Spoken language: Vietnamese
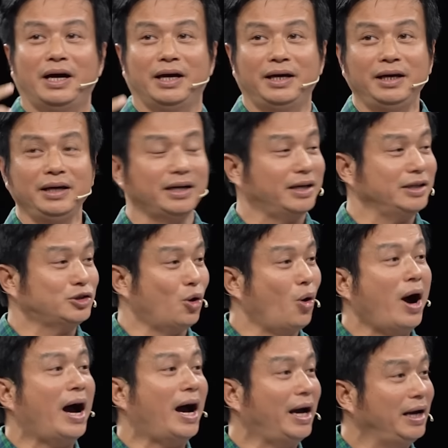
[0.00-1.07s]
Lúc nãy
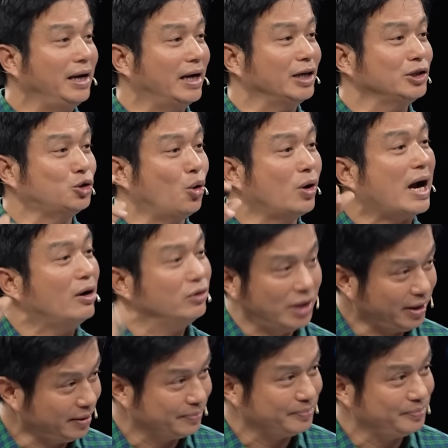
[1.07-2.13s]
cái số 2 là cái
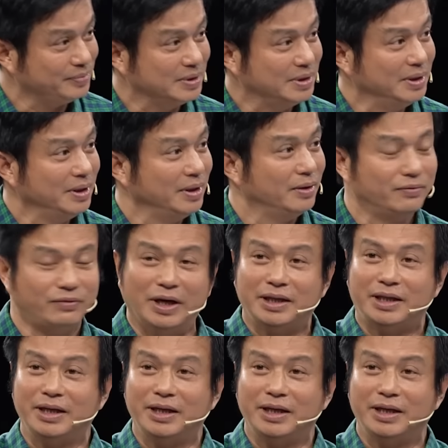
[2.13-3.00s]
số cao nhất À